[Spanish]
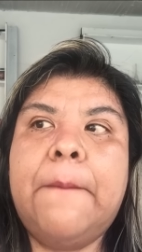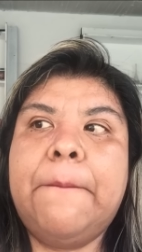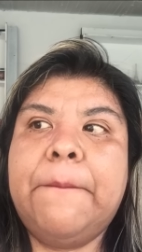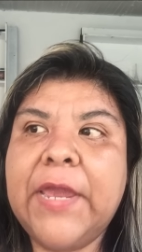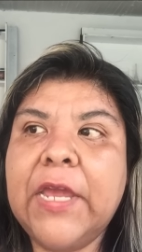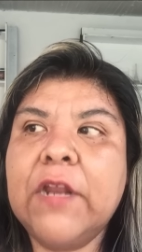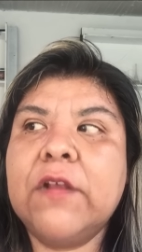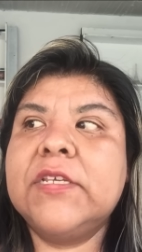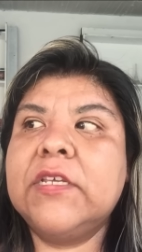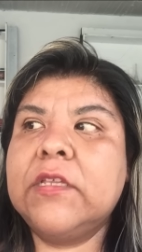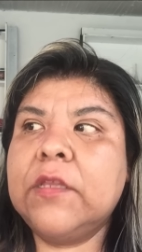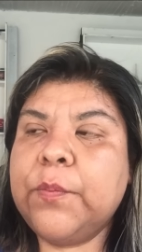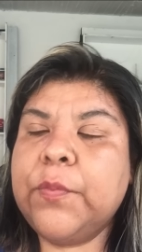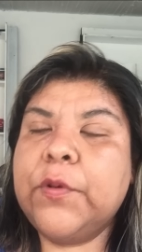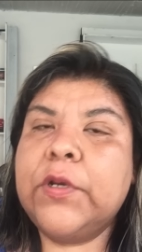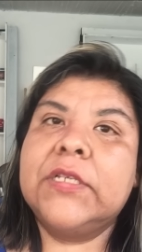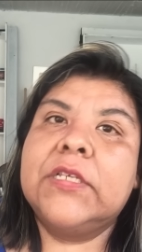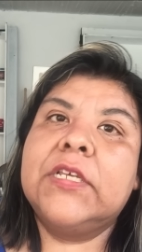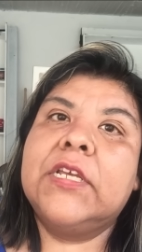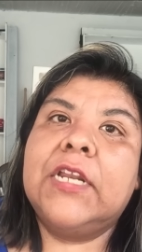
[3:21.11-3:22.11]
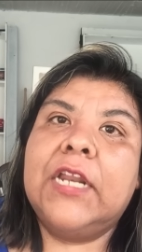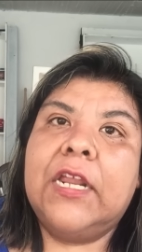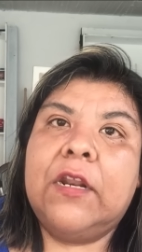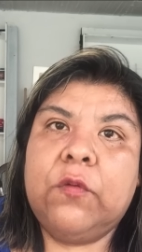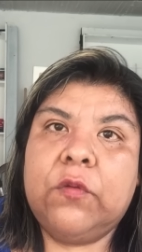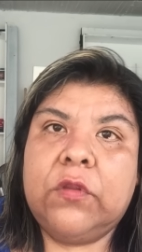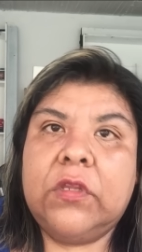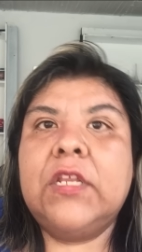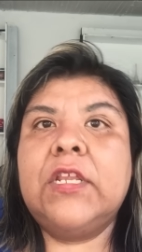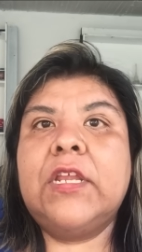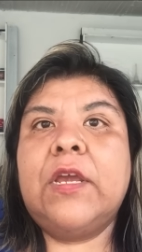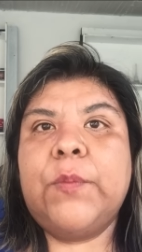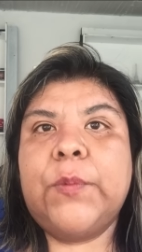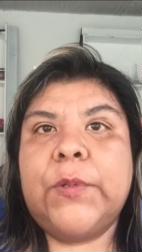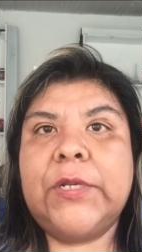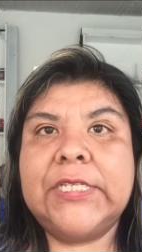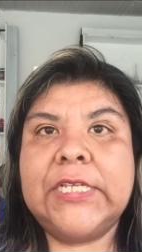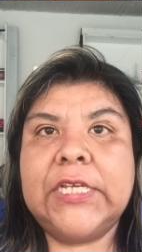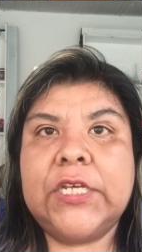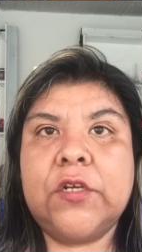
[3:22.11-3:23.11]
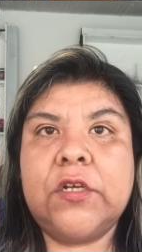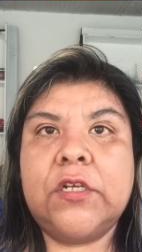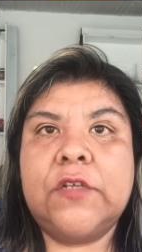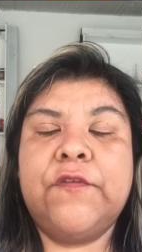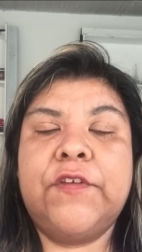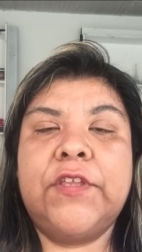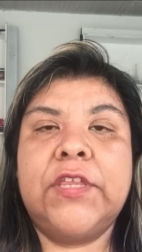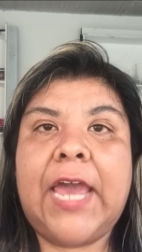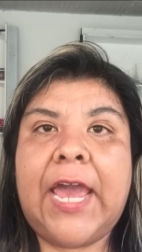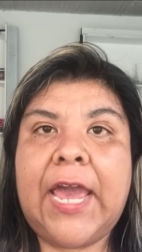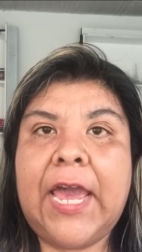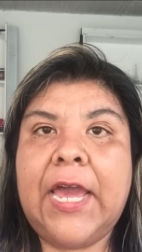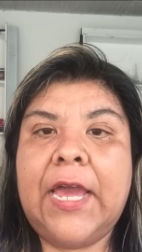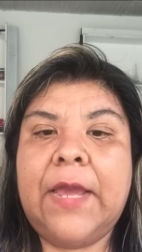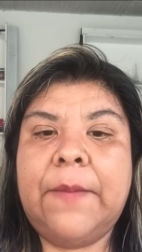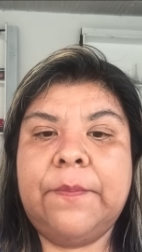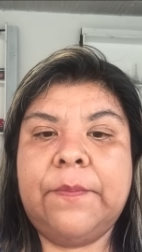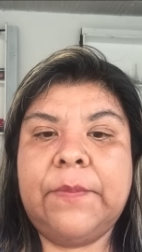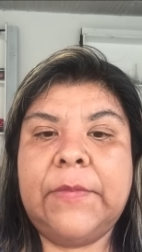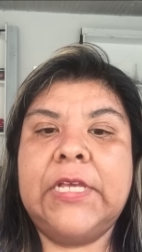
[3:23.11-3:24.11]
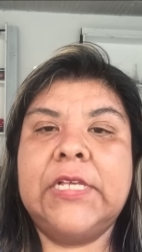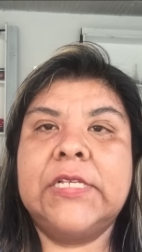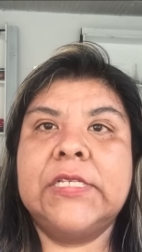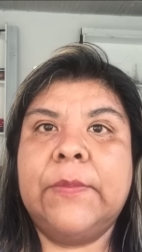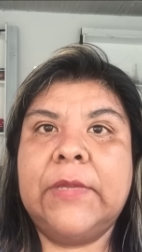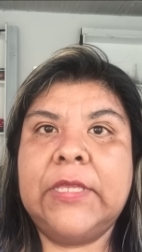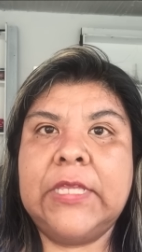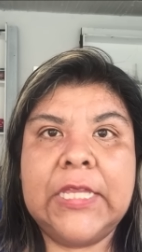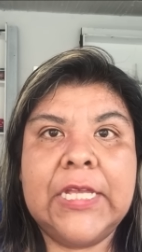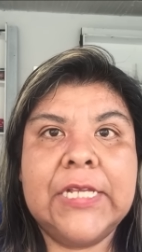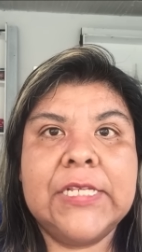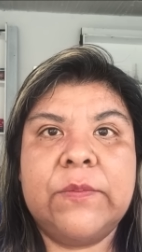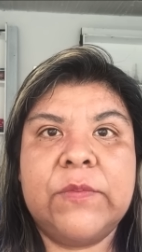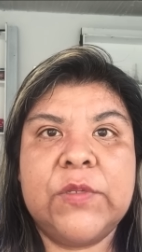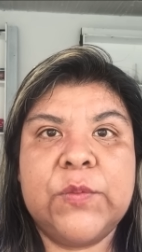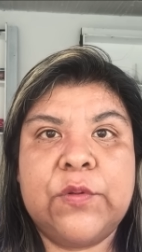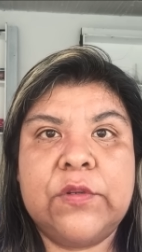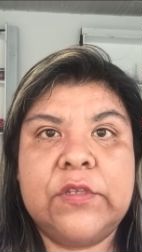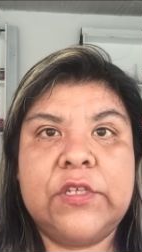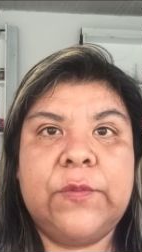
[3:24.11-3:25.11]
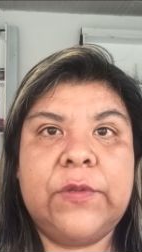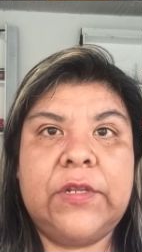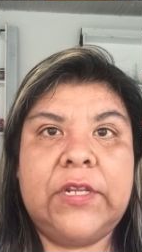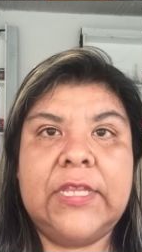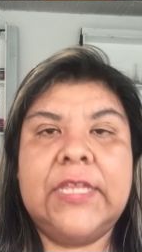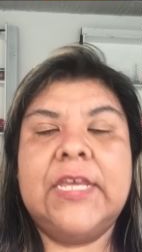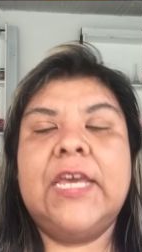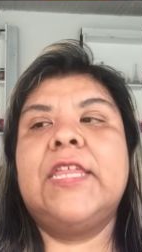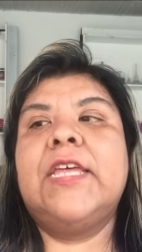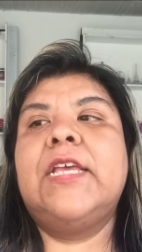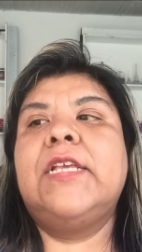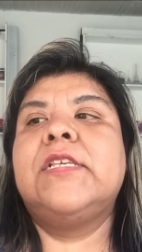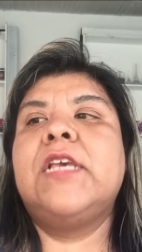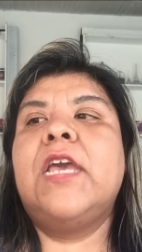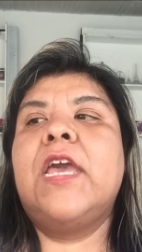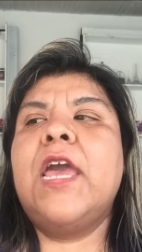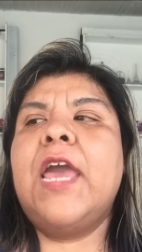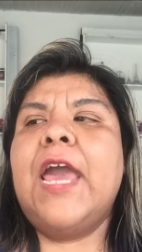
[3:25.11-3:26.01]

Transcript: pero sí te puedo hacer la rutina pues de CrossFit a mis medidas y mis posibilidades,